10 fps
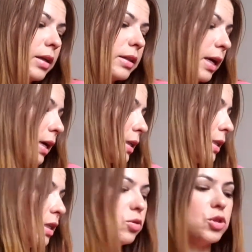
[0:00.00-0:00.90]
Так,
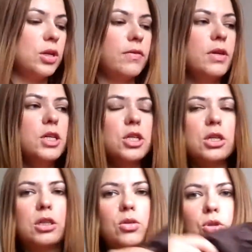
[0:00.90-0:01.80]
следующая вещь,
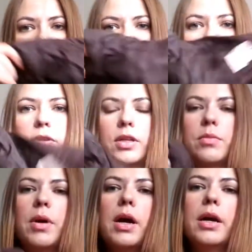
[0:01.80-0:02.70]
это тоже фаворит
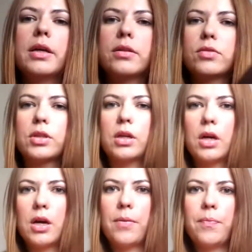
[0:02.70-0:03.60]
Мая, это вот
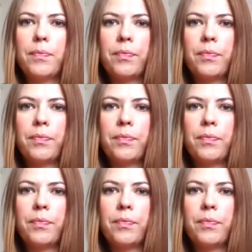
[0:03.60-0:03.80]
такая